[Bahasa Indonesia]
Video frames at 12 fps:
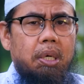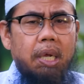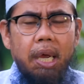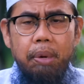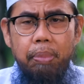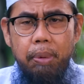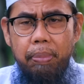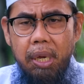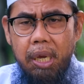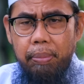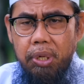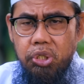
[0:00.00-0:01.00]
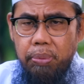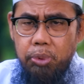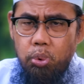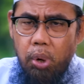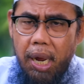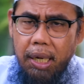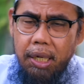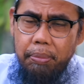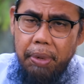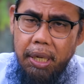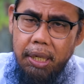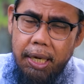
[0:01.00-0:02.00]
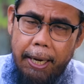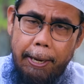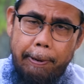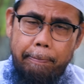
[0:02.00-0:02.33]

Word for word: dengan berbagai macam doa kebaikan.